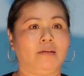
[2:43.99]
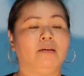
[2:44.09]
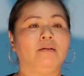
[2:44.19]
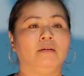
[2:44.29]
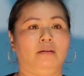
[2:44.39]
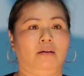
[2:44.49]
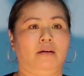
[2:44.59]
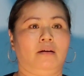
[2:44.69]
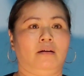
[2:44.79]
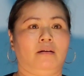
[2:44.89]
chứ
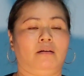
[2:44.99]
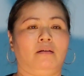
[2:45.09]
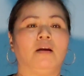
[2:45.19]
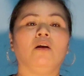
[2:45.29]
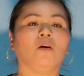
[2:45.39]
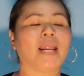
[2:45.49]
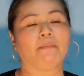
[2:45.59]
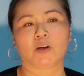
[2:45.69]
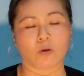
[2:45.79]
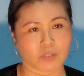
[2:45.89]
đừng có
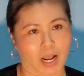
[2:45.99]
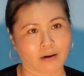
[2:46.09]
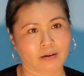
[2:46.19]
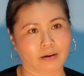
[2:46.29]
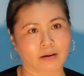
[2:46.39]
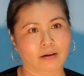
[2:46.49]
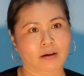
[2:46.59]
làm cho con sợ nữa.